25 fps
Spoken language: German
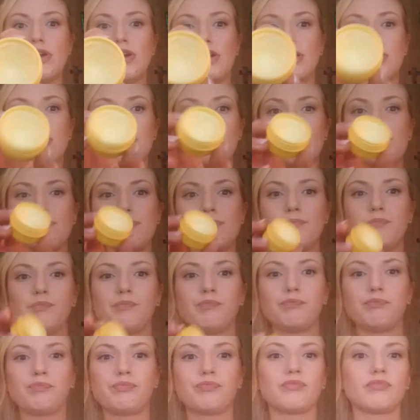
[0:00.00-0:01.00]
Ähm,
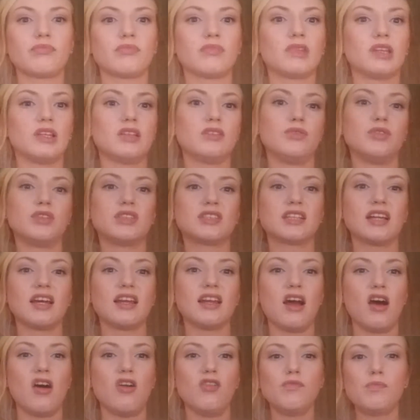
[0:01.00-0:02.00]
ich würde es
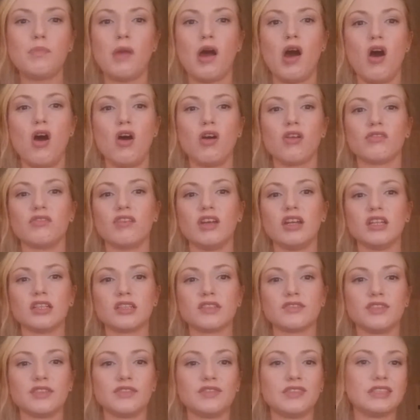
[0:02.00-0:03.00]
gerne aufbrauchen, weil
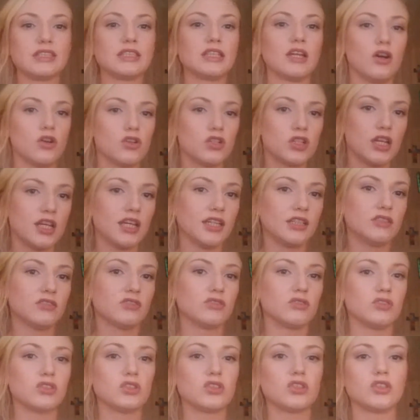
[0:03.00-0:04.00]
irgendwann wird es ja auch
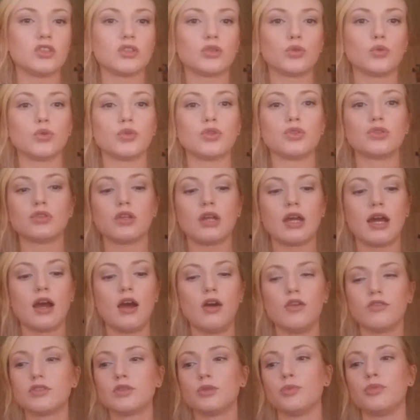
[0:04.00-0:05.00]
schlecht und es ist nicht gut, es so
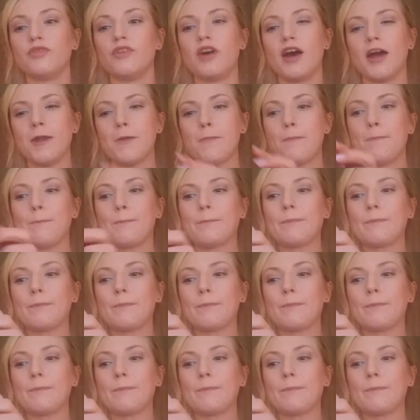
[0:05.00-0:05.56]
lange aufzubewahren.